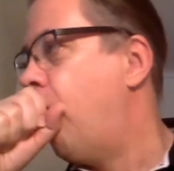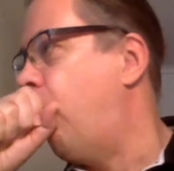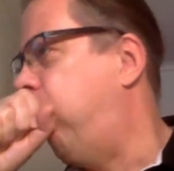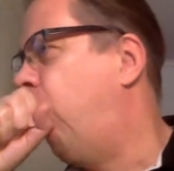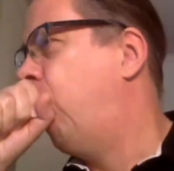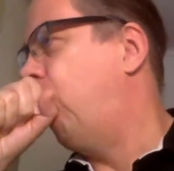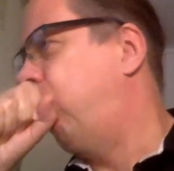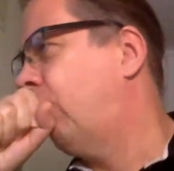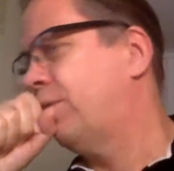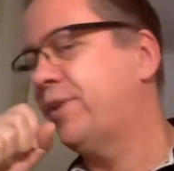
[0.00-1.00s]

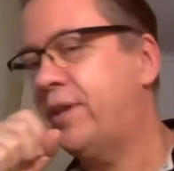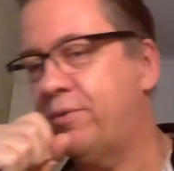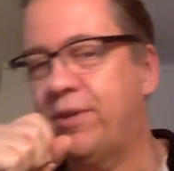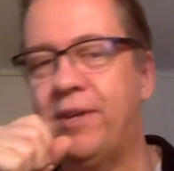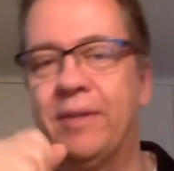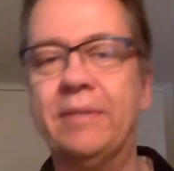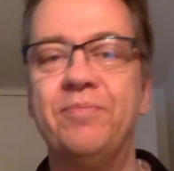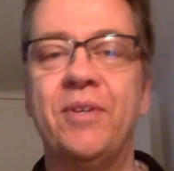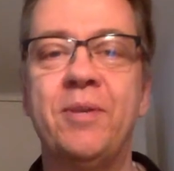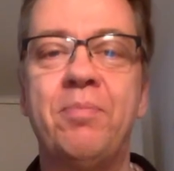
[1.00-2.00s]
oh je, oh je,
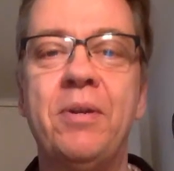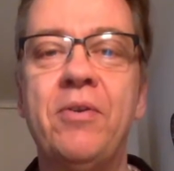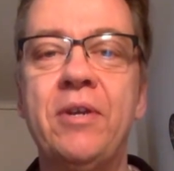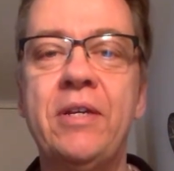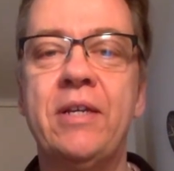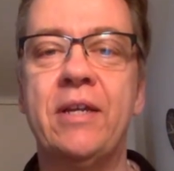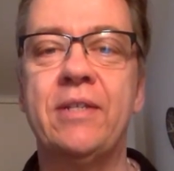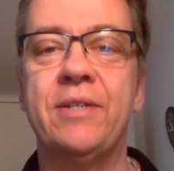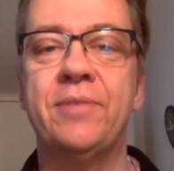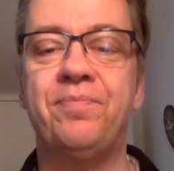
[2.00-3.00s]
ich bin noch nicht
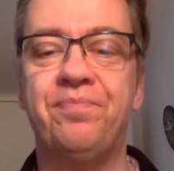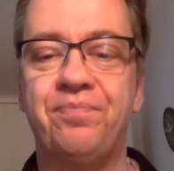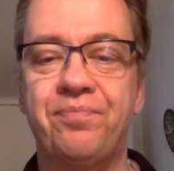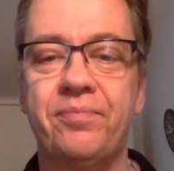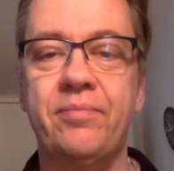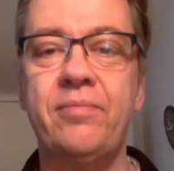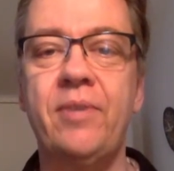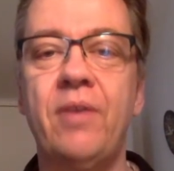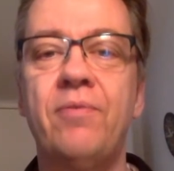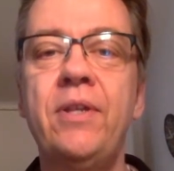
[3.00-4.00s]
ganz
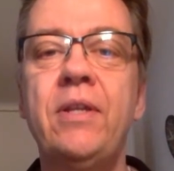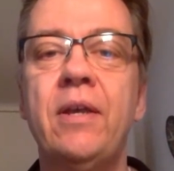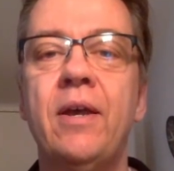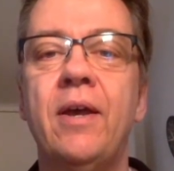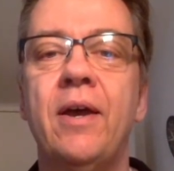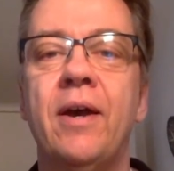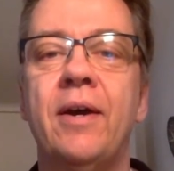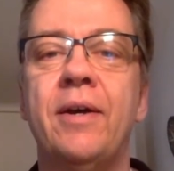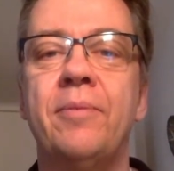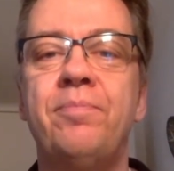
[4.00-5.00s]
fit.
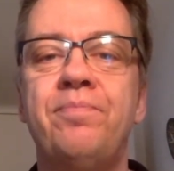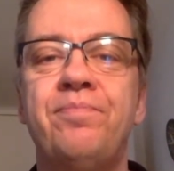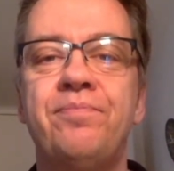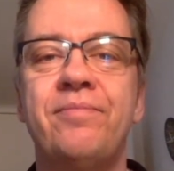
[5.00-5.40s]
Ähm,